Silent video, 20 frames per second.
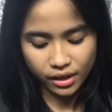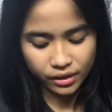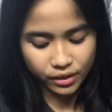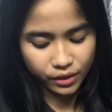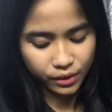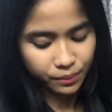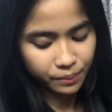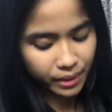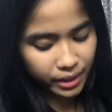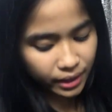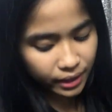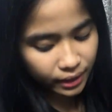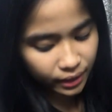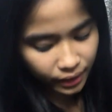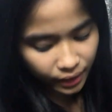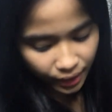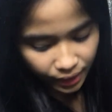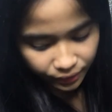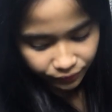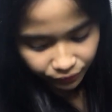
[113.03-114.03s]
So, my
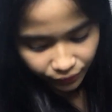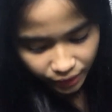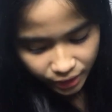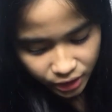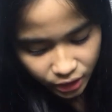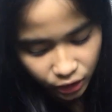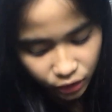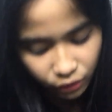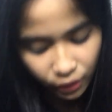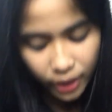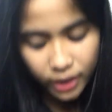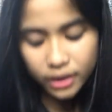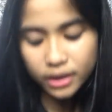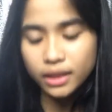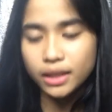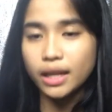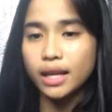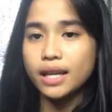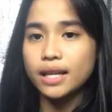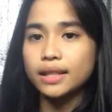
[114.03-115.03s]
facial
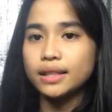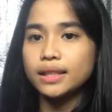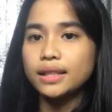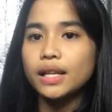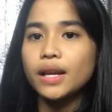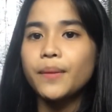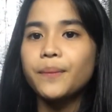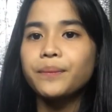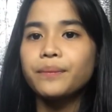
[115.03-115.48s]
wash is...